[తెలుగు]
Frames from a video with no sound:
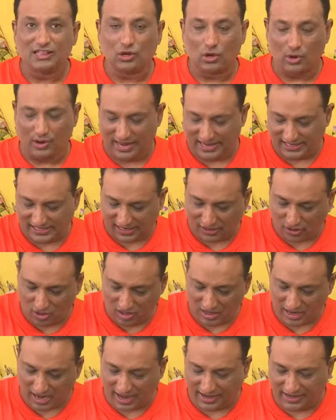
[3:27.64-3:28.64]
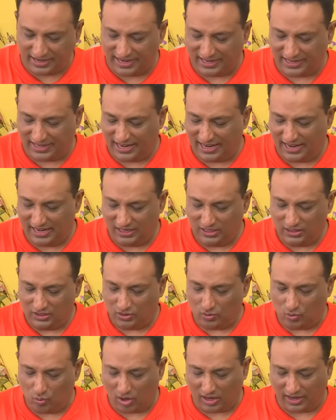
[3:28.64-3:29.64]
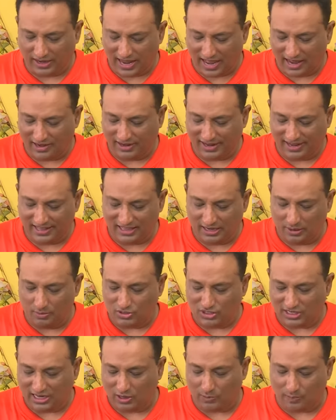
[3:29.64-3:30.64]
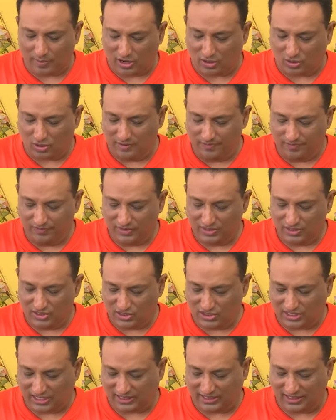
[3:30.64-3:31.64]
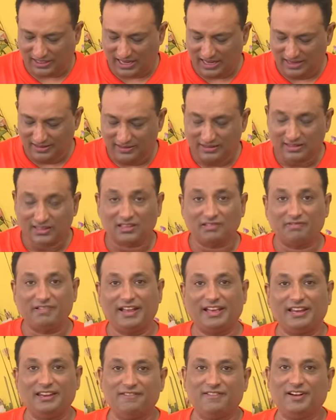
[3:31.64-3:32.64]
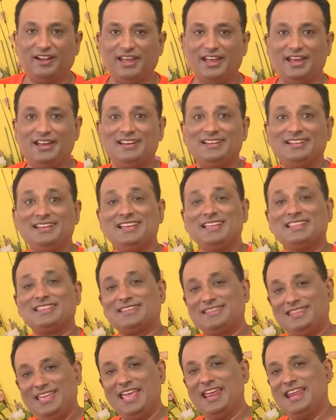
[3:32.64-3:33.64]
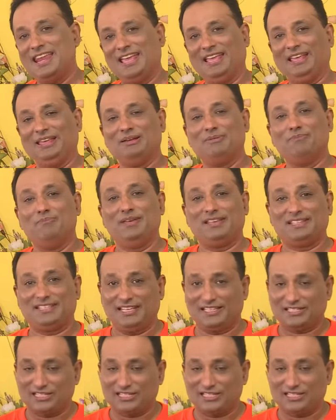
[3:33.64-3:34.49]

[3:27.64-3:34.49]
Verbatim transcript: ఇందులో వేసానో అన్నిటినీ ఒక నాలుగైదు నిమిషాల పాటు చక్కగా వేగనివ్వండి దీన్ని మిక్సీ